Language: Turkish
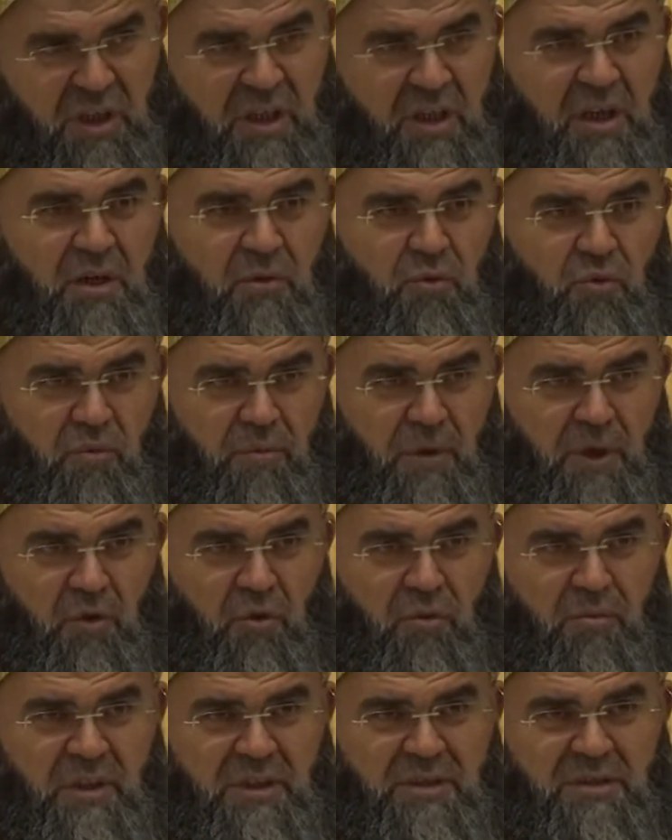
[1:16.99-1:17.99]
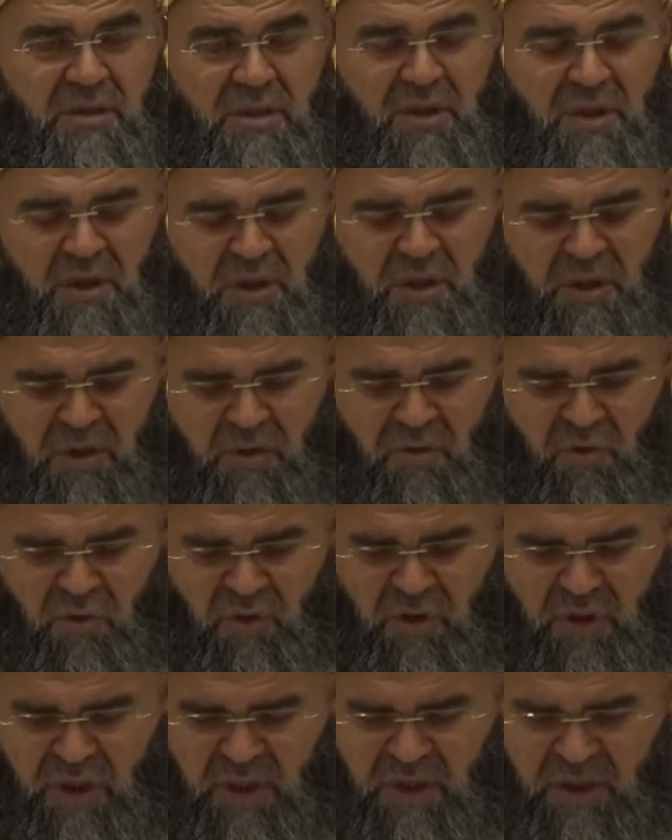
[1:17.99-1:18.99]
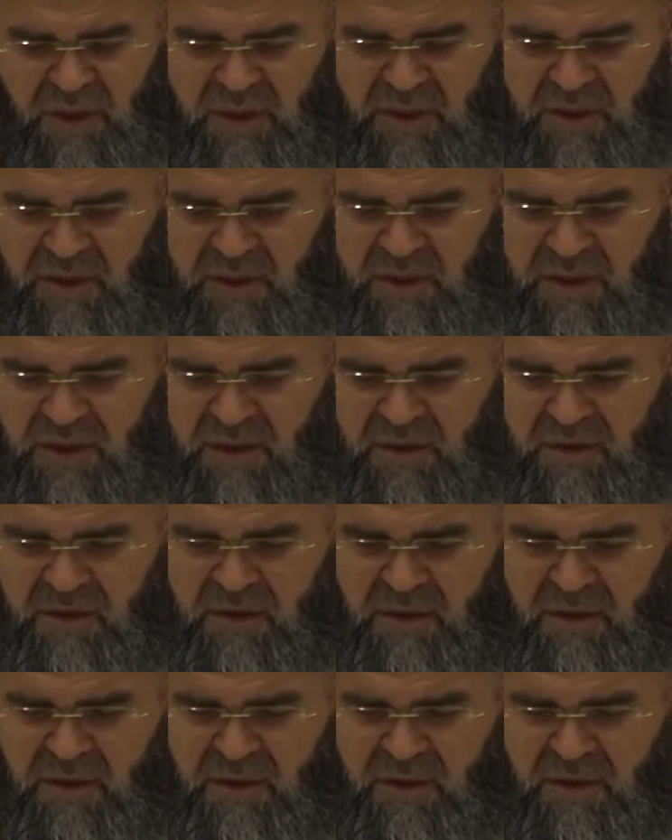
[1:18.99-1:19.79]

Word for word: neler kurban olmaz onlarla ilgili